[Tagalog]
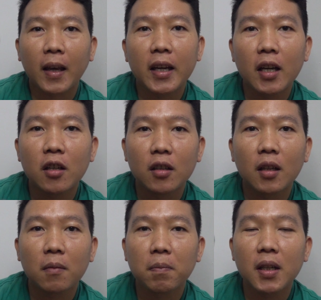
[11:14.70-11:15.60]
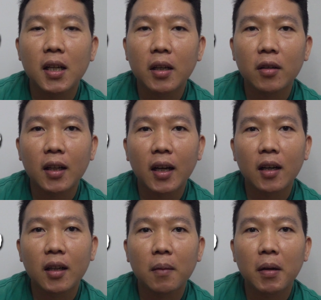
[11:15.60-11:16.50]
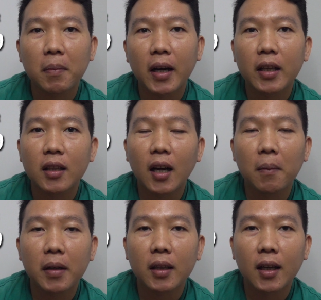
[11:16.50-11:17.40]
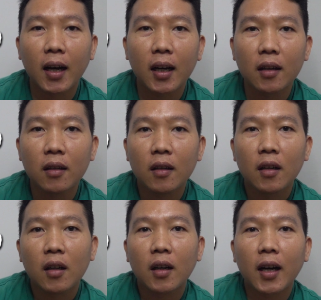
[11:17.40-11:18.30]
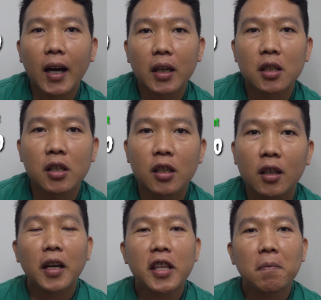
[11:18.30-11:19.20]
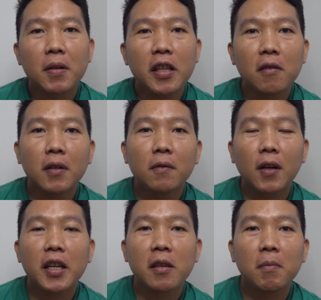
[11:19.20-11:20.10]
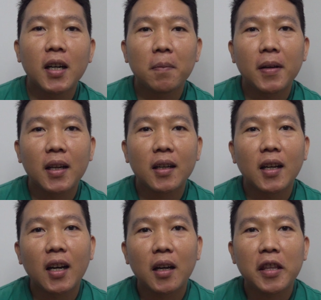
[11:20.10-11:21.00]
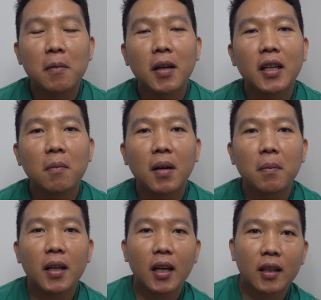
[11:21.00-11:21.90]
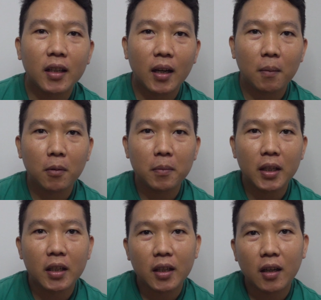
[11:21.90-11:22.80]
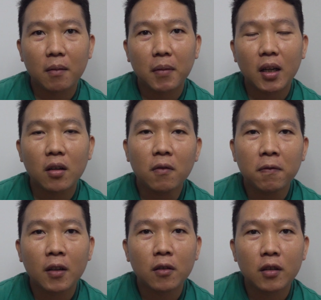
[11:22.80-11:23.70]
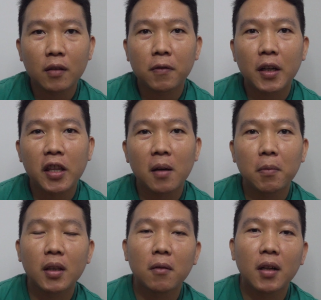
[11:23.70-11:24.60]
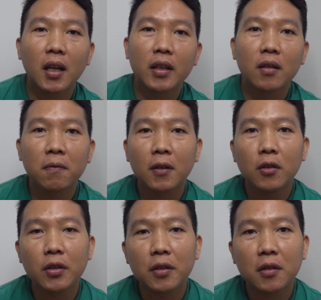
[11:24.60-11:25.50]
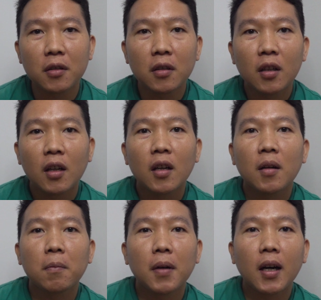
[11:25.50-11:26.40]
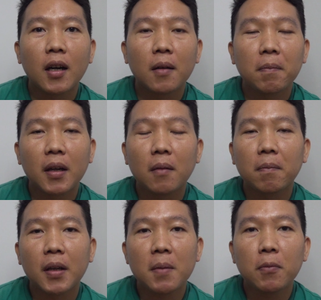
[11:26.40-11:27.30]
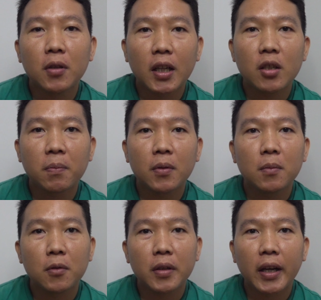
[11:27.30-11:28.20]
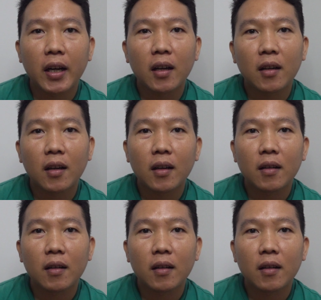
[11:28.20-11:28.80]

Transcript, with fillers: Kaya yun, pinili ko na lang na magbayad gamit ang cash. As a piece of advice mga palangga sa mga nagbabalak na bumili ng bagong phone, for example nawala yung phone nyo, uh, pag-ipunan nyo po muna